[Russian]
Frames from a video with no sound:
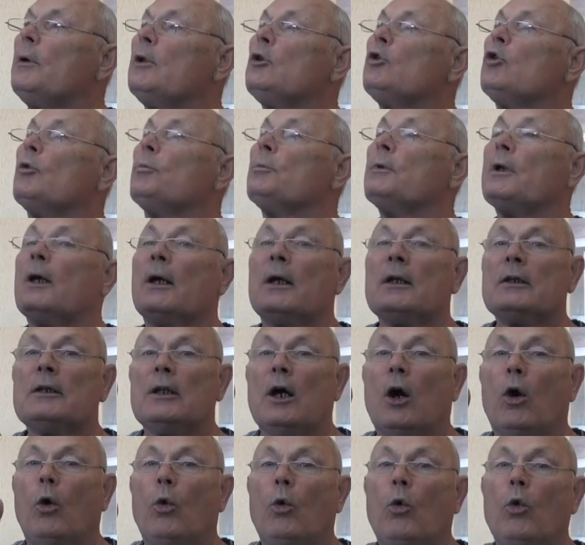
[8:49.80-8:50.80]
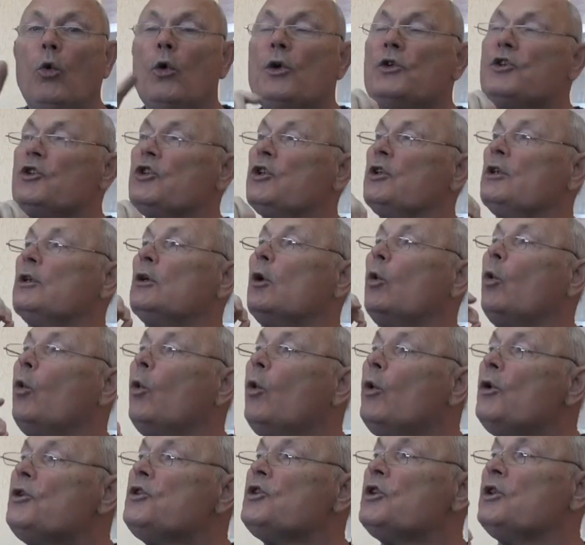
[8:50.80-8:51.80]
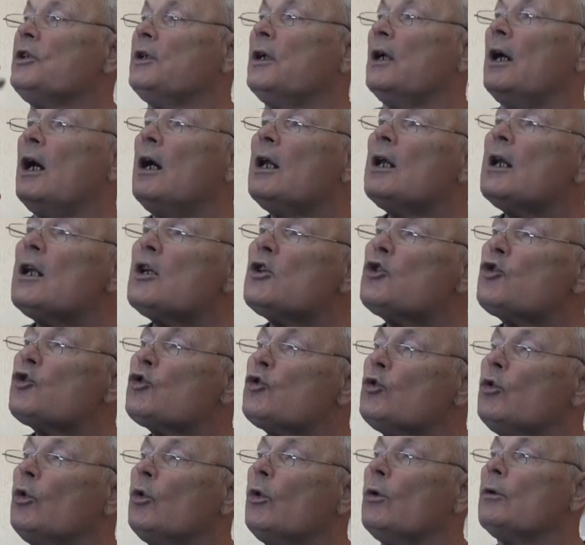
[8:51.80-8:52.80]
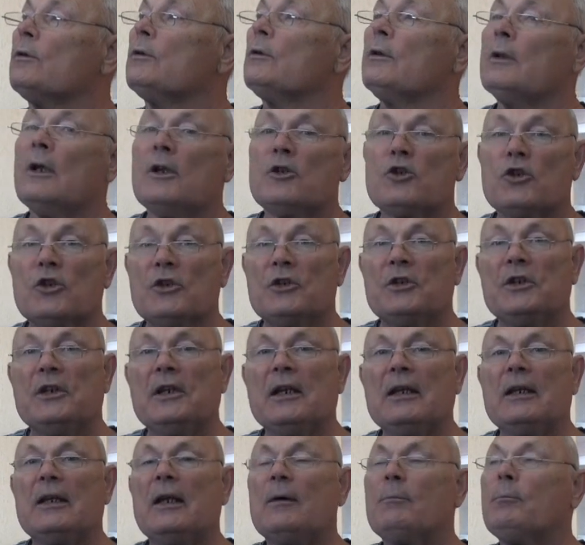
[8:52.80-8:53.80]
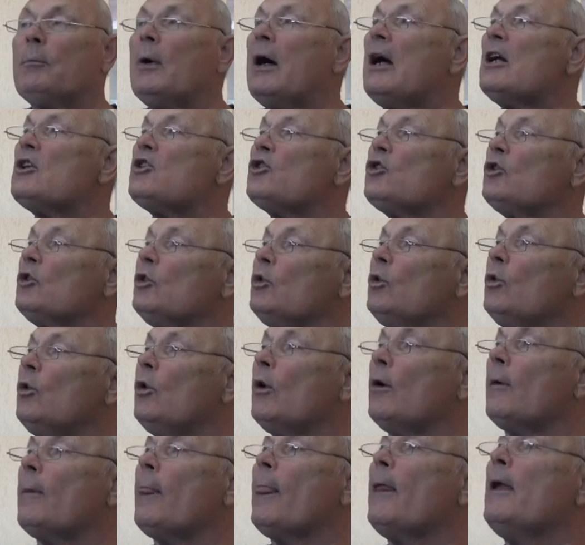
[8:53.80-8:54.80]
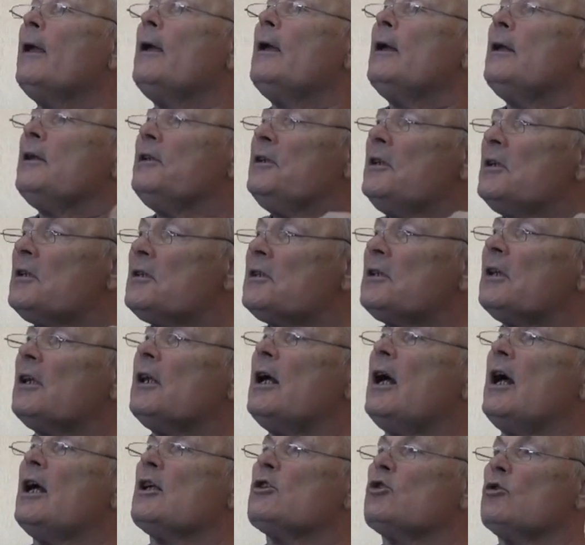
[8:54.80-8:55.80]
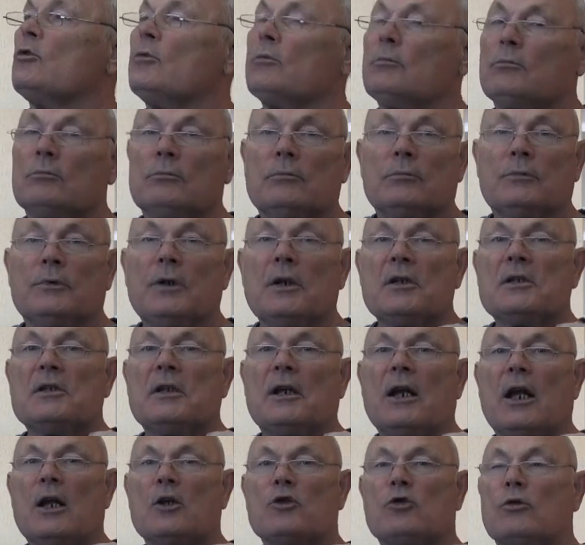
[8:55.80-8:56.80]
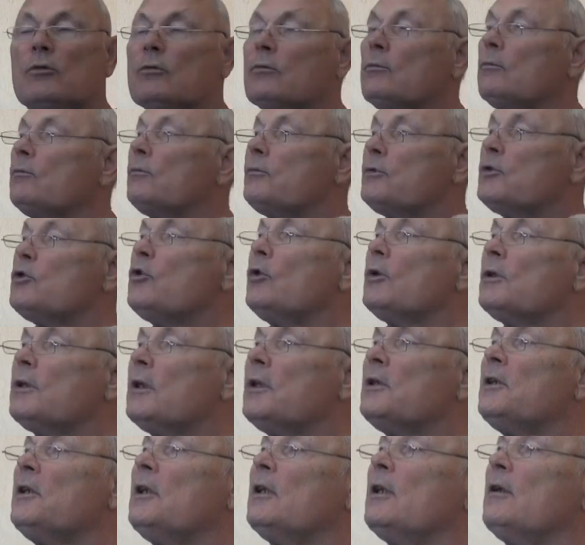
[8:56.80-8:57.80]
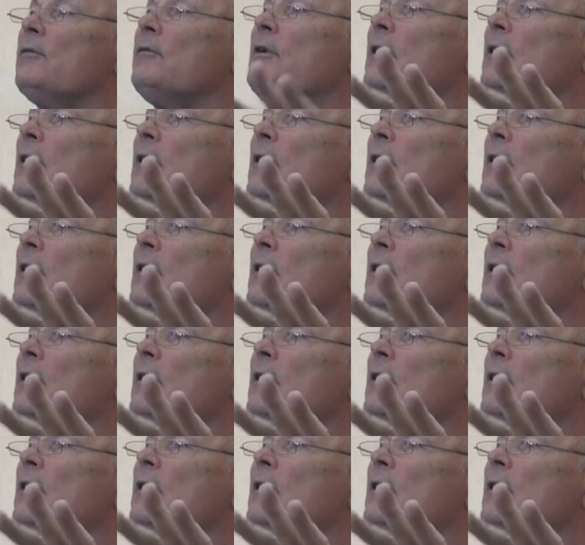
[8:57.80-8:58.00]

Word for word: подобное. Это очень, очень хорошо. Значит, дело пошло. Не сразу, не сразу все это дело